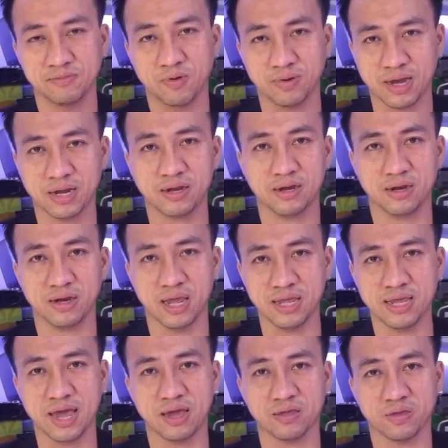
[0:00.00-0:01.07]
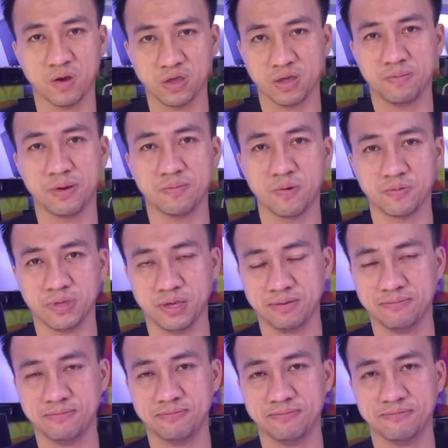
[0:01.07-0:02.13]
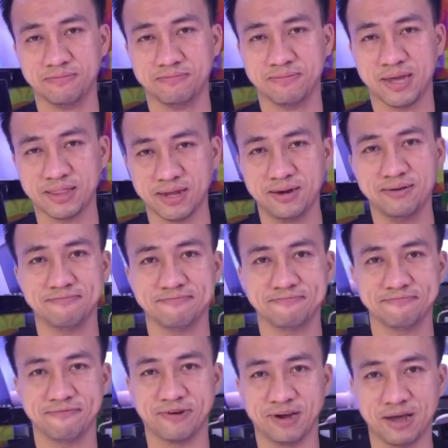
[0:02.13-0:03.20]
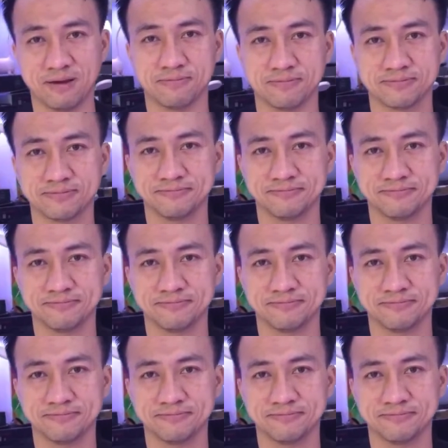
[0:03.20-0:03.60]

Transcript: một cách dễ dàng chọn cho mình một chiếc máy tính vừa lòng.